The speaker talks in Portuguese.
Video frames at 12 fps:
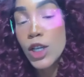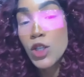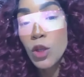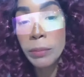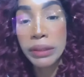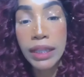
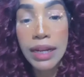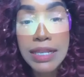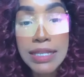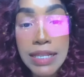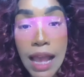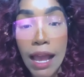se eu me
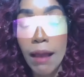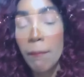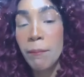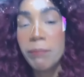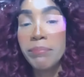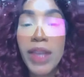
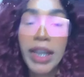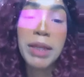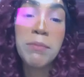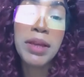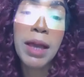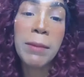interessar, a
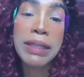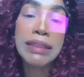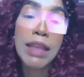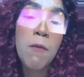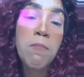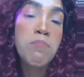química
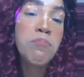bateu